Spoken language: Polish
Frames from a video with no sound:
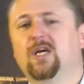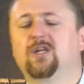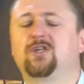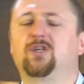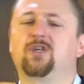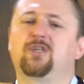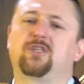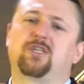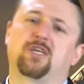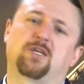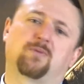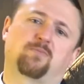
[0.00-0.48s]

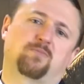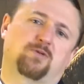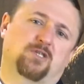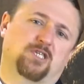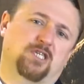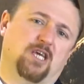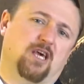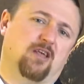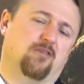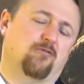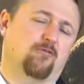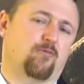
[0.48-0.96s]
Czyli tych
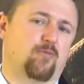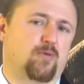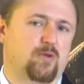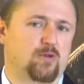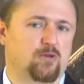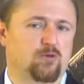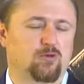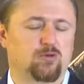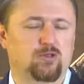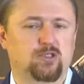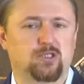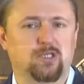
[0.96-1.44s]
przerw
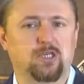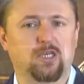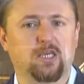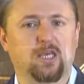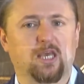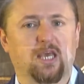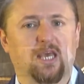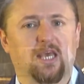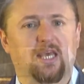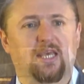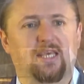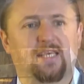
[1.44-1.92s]
produkcji,
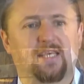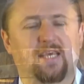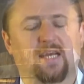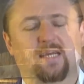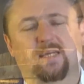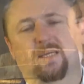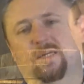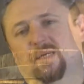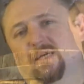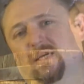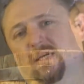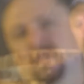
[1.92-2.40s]

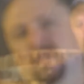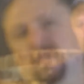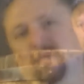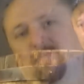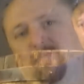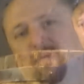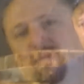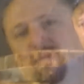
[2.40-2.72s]
jak e,